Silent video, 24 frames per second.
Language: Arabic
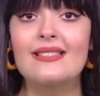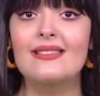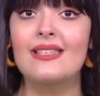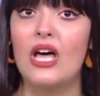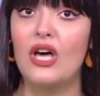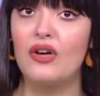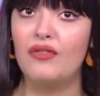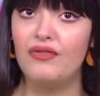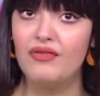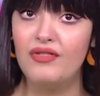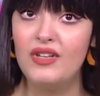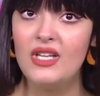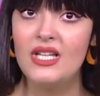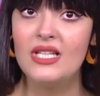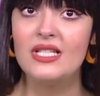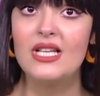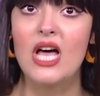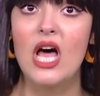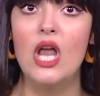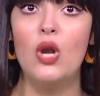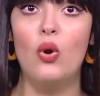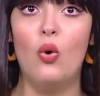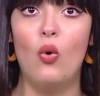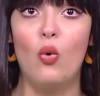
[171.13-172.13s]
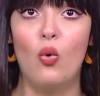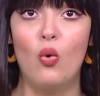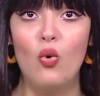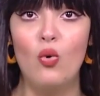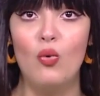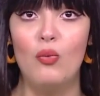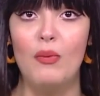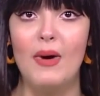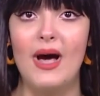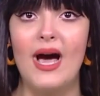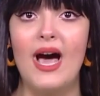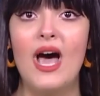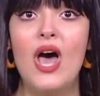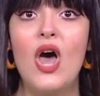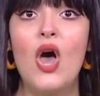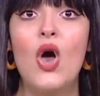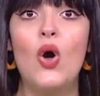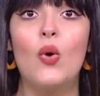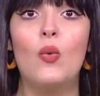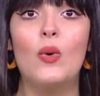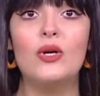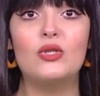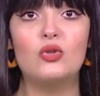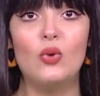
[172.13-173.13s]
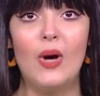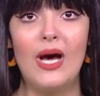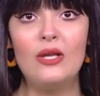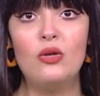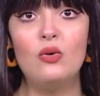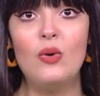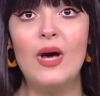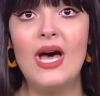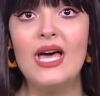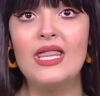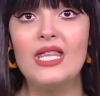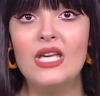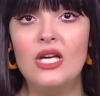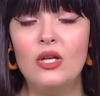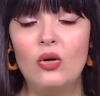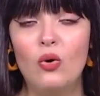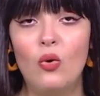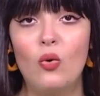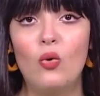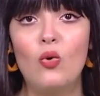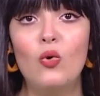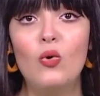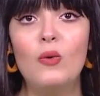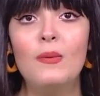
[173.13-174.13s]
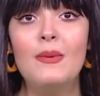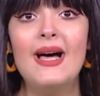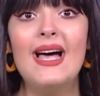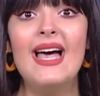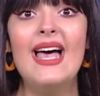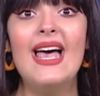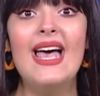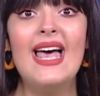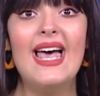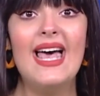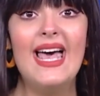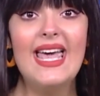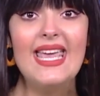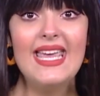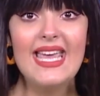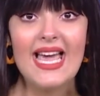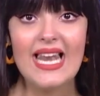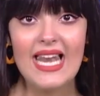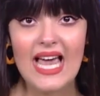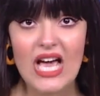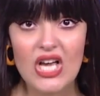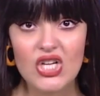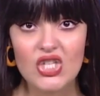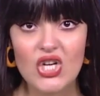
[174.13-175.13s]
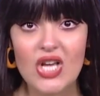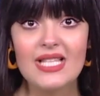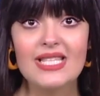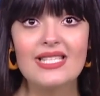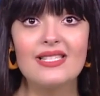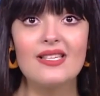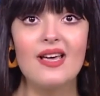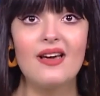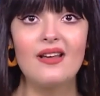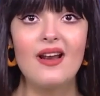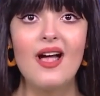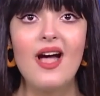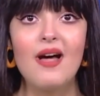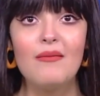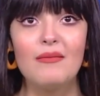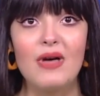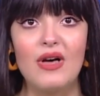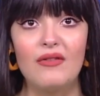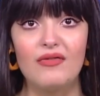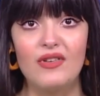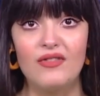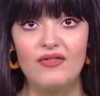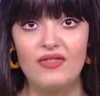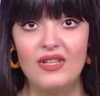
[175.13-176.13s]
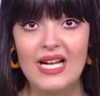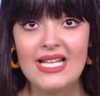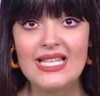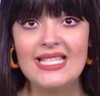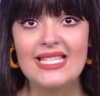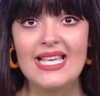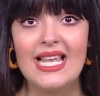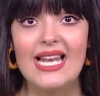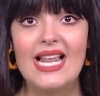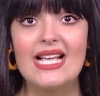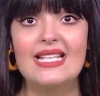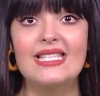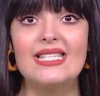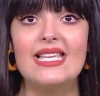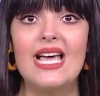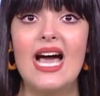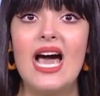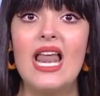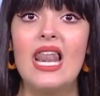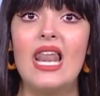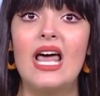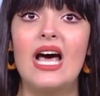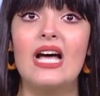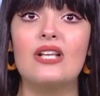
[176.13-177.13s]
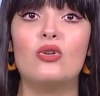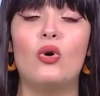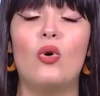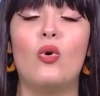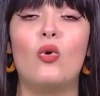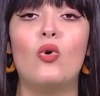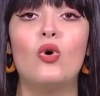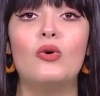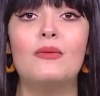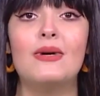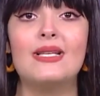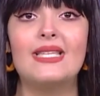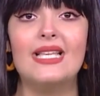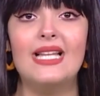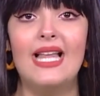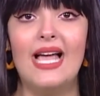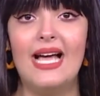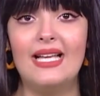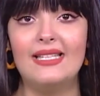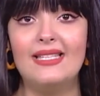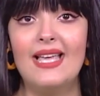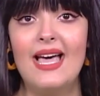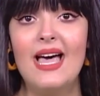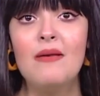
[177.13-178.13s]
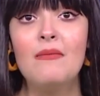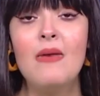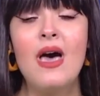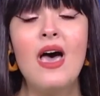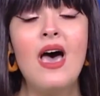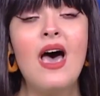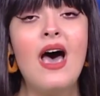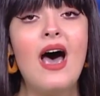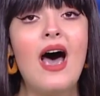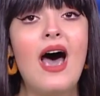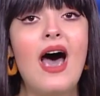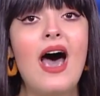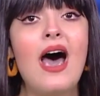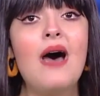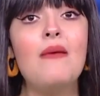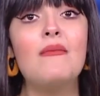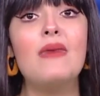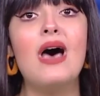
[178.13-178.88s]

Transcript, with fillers: تخفيض العقوبة وتعد هذه العقوبة هي الأشد صرامة في فرنسا التي ألغت عقوبة الإعدام عام